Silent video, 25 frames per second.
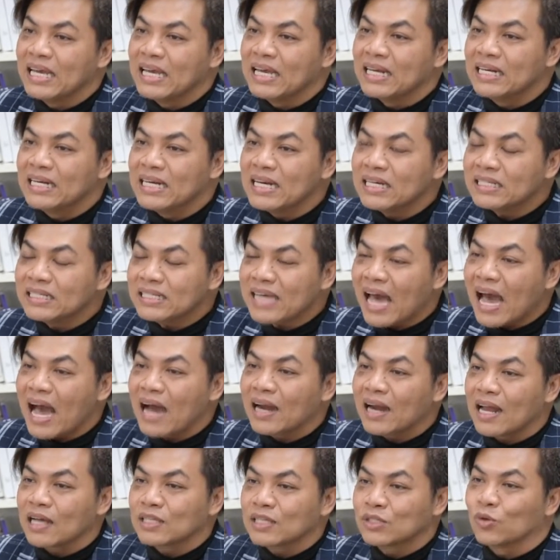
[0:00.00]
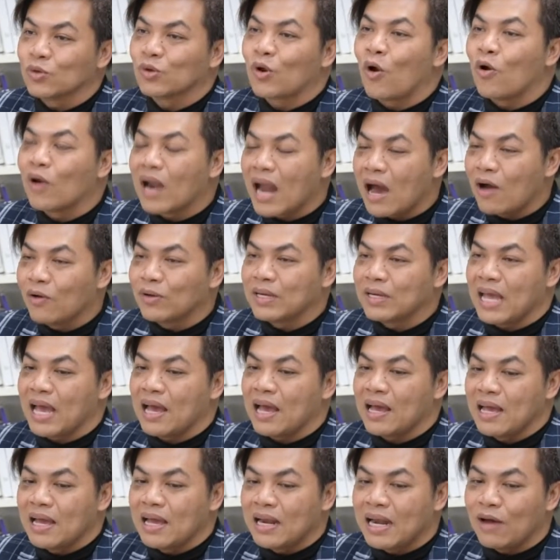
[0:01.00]
เนื่องจากหลักสูตรของเราเนี่
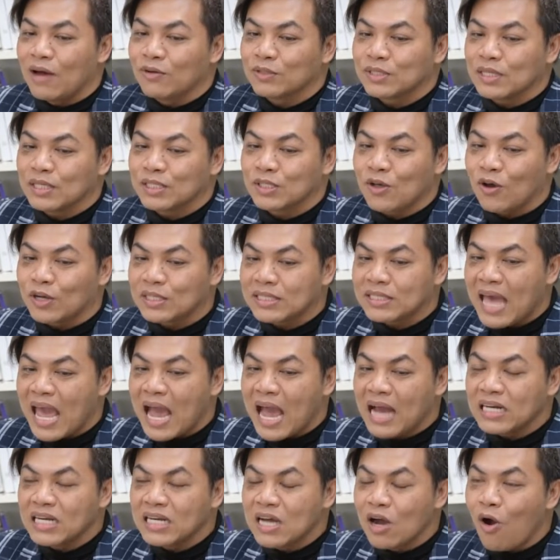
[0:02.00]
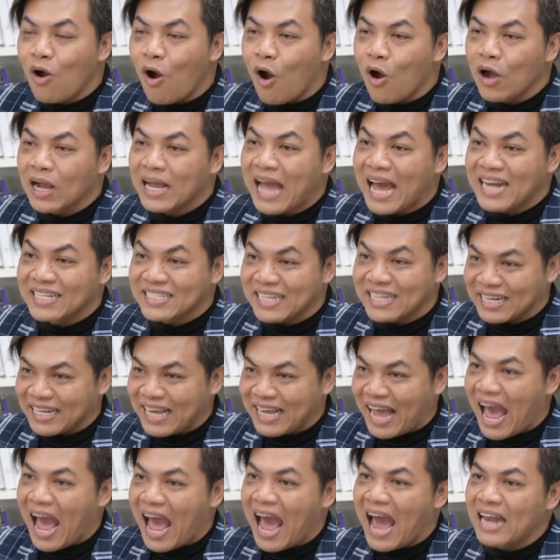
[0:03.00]
ยเราจะสอดแทรกเรื่องของการจัด
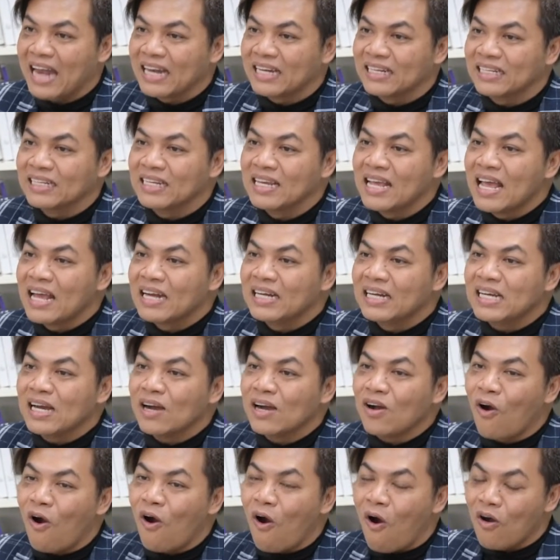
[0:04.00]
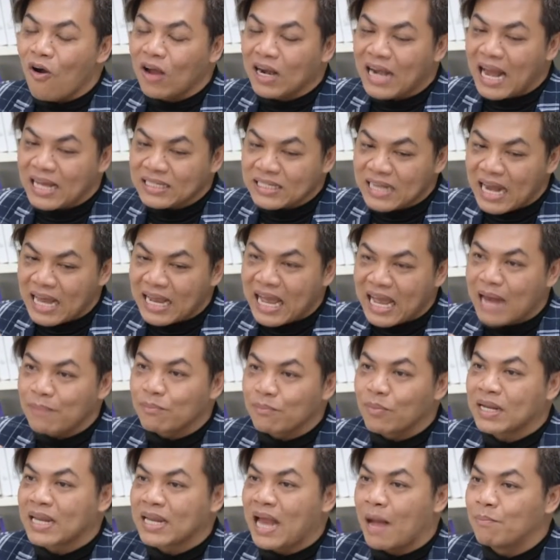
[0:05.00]
การ เรื่องของลักษณะการ
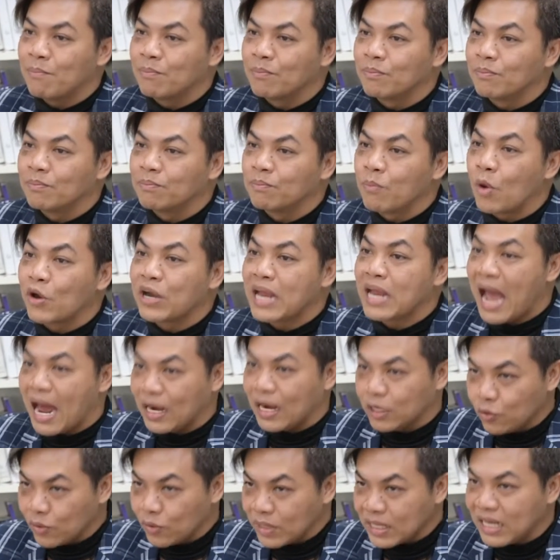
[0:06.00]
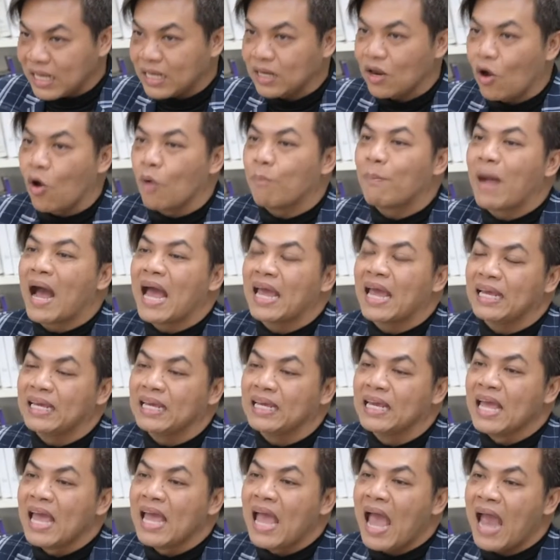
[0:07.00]
ทำบริหารธุรกิจออกไป
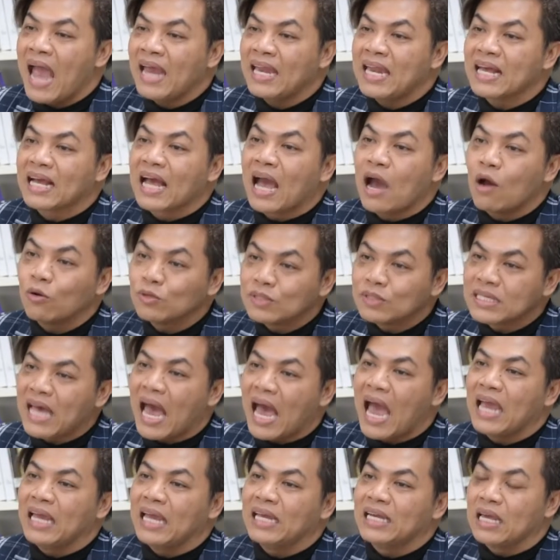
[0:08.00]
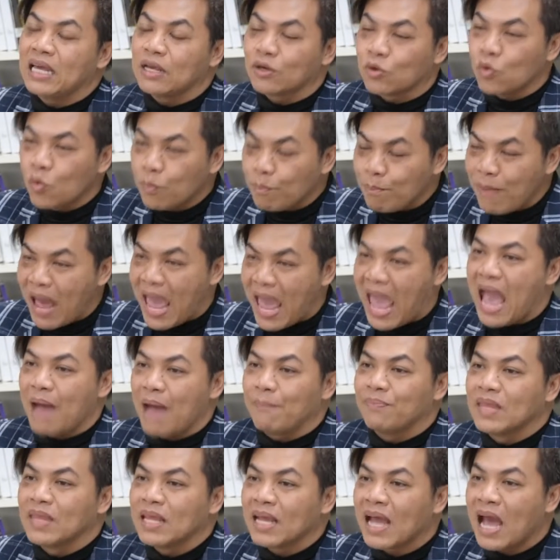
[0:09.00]
ให้เด็กเข้าใจในรูปแบ
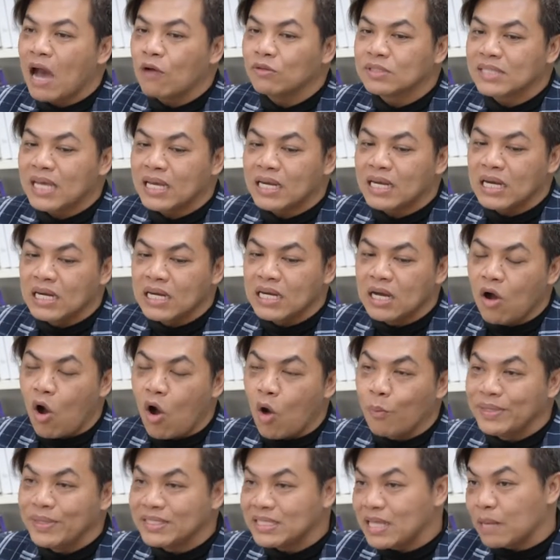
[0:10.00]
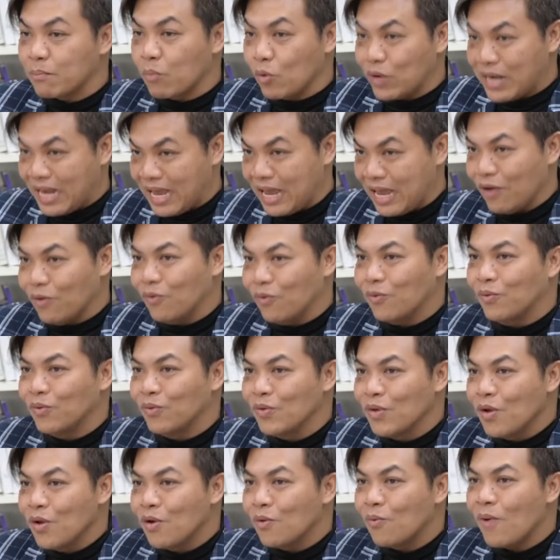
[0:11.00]
บเข้าใจในเรื่องของ business model
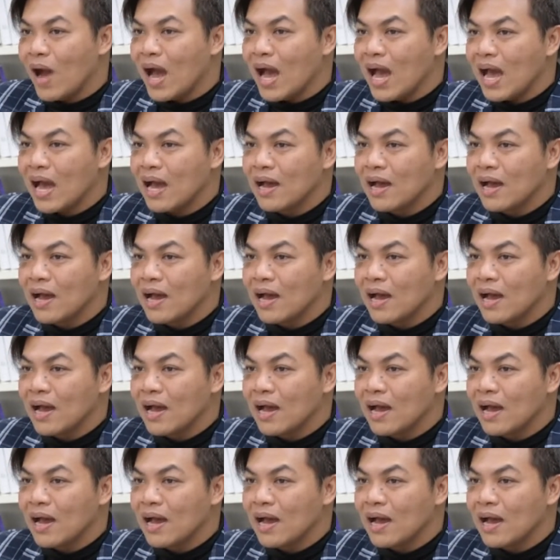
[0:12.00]
ว่า